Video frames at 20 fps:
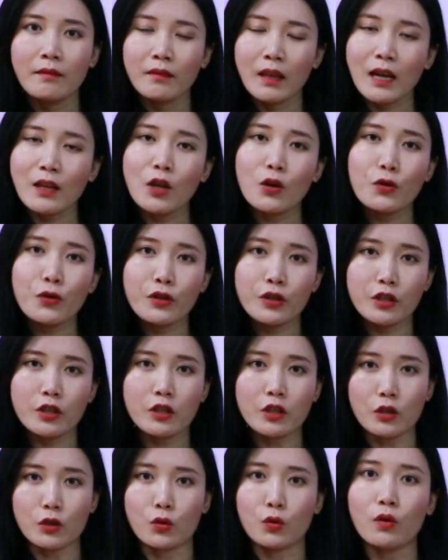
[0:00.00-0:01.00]
他的律
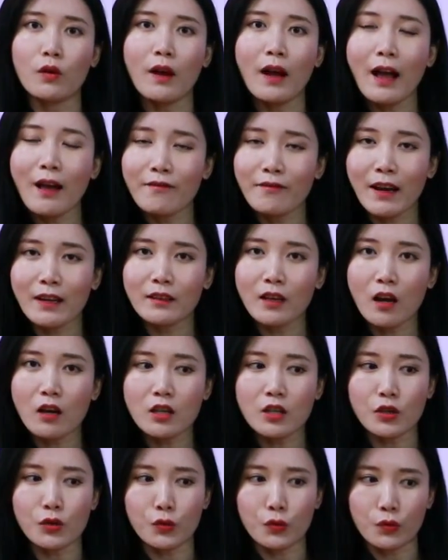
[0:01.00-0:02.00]
师指出，案发
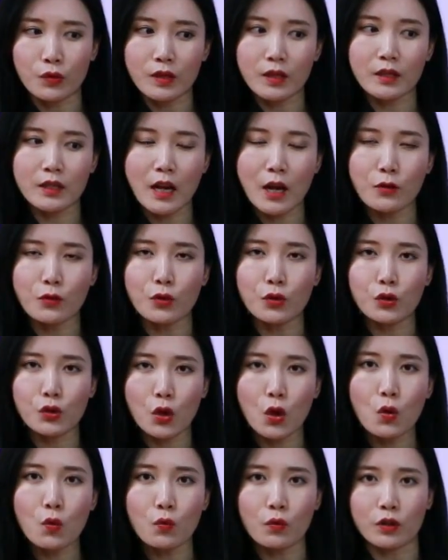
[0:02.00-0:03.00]
当日许金山于
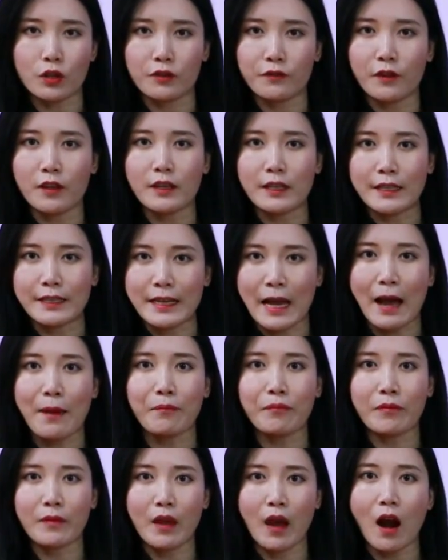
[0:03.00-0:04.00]
中午时分离
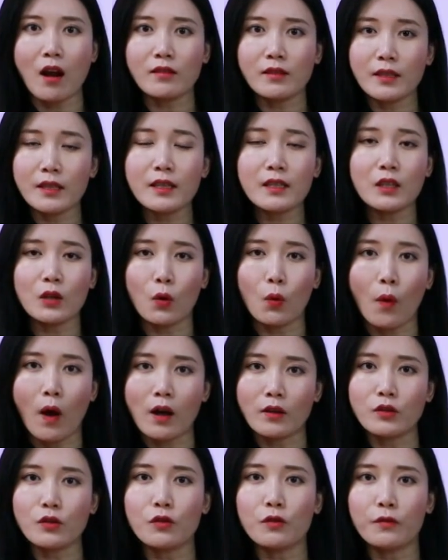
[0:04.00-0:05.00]
家，而妻子
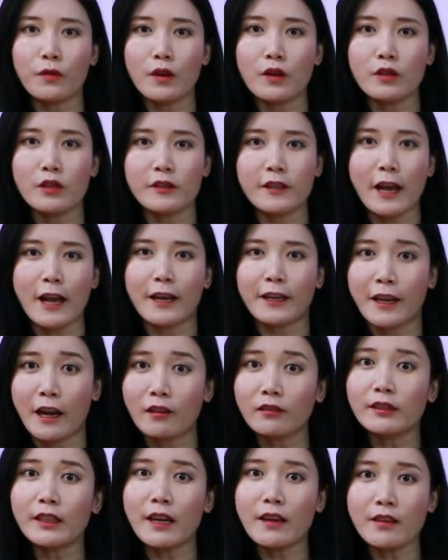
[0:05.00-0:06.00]
黄秀芬是在
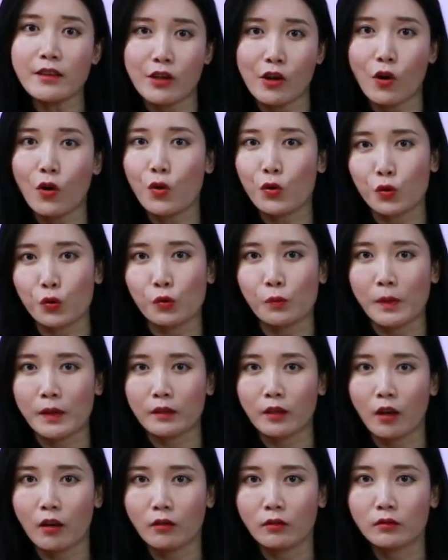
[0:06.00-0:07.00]
两点以后出
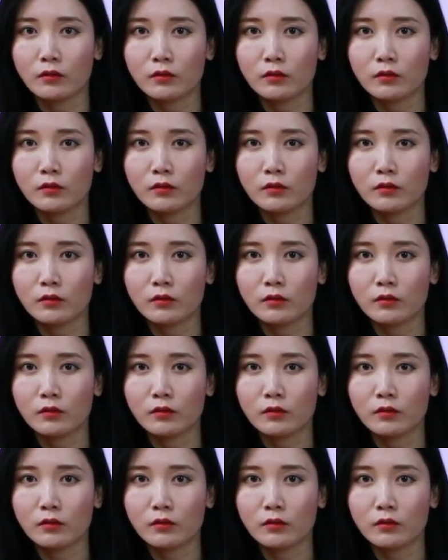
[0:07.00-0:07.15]
门的。